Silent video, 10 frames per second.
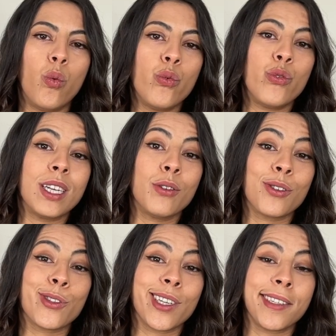On voit
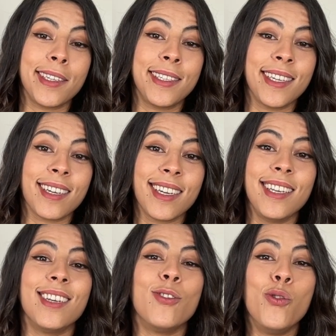donc dans cette
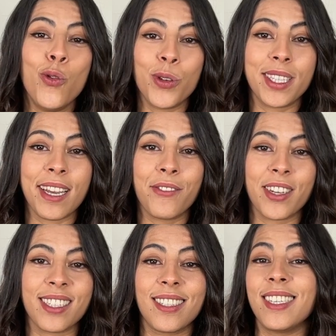série le sac
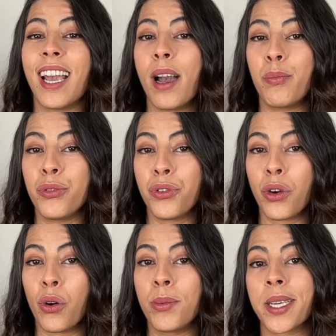Fendi à
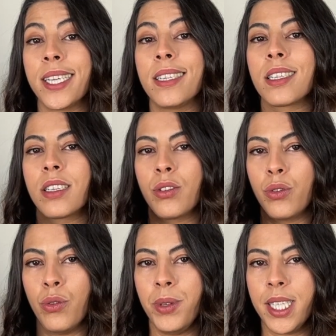plusieurs reprises.
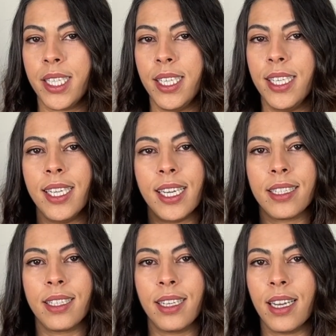Celui-ci est
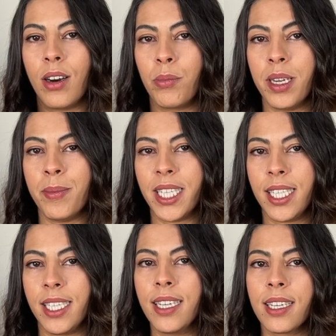assez
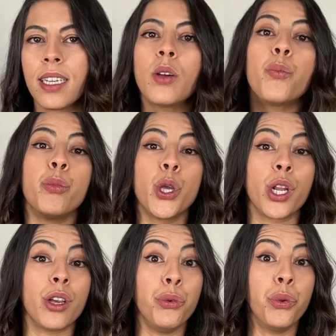emblématique, mais il y en
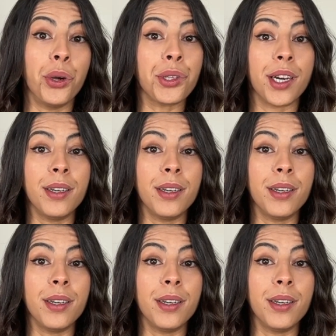a eu d'autres.